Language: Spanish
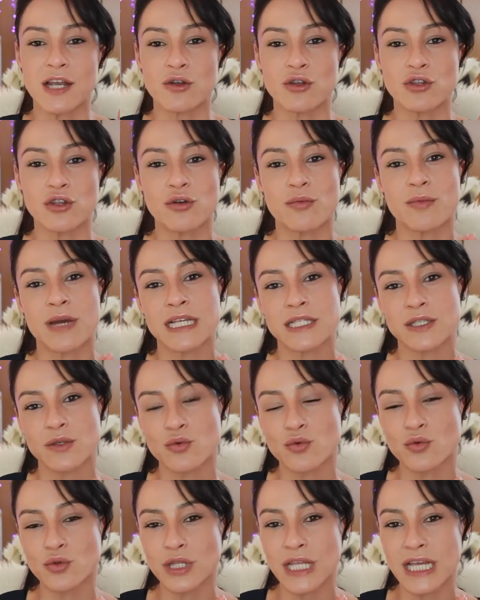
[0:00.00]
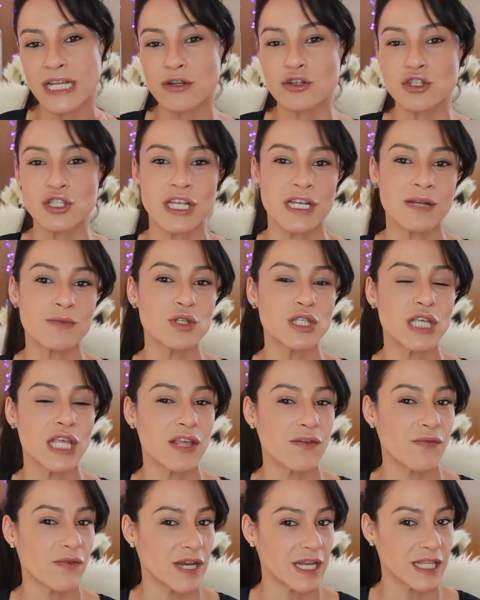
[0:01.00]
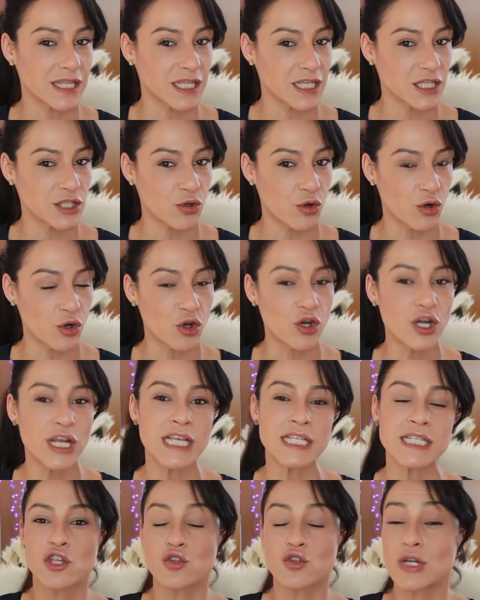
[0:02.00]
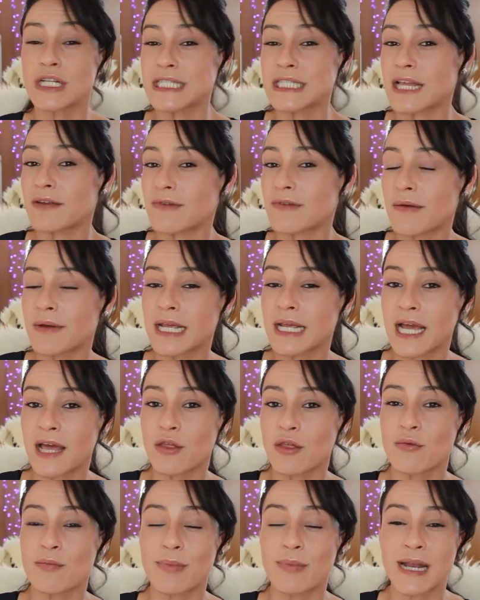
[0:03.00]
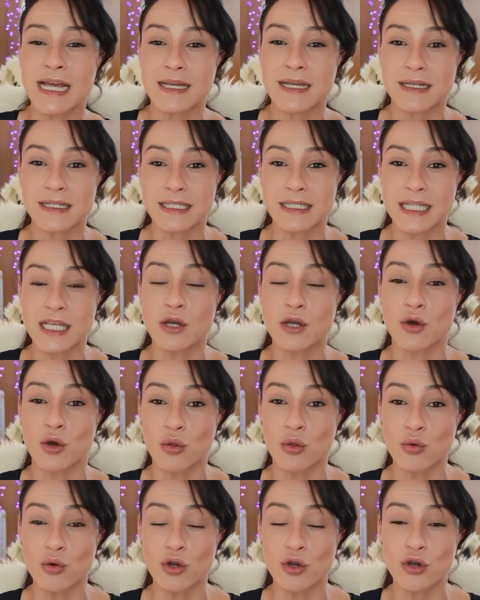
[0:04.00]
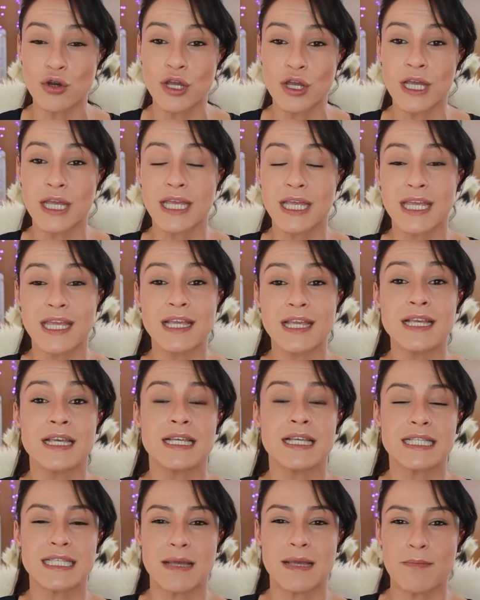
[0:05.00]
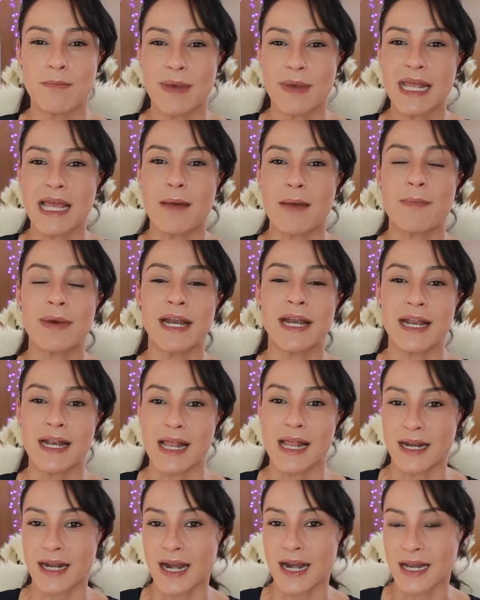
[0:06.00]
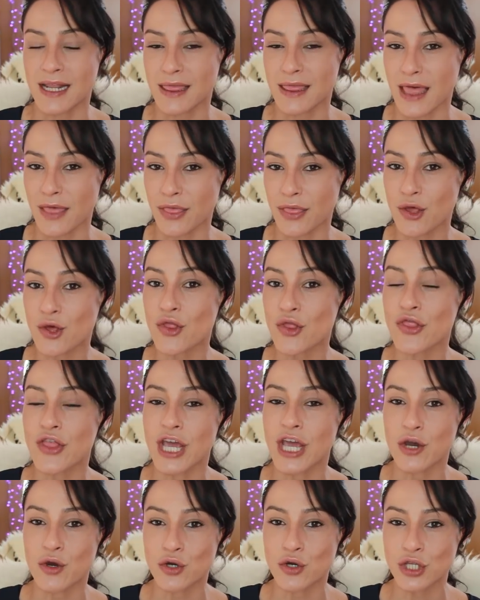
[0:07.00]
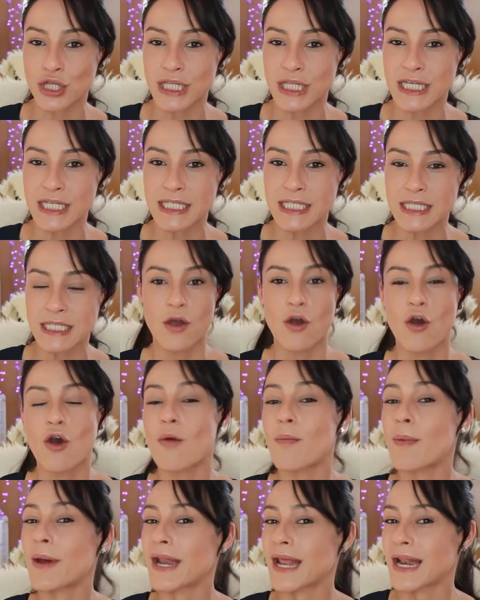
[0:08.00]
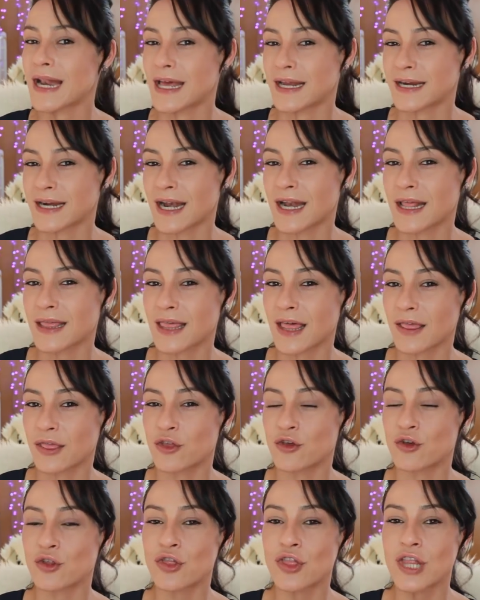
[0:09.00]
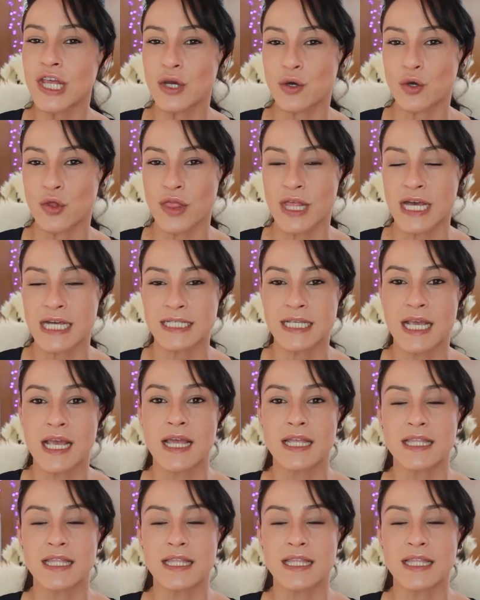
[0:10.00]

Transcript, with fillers: en otro más juntas, los tenemos de diferentes colores, suele estar fabricado en plástico duro y se emplea para la realización de cortes o para la realización de ondas.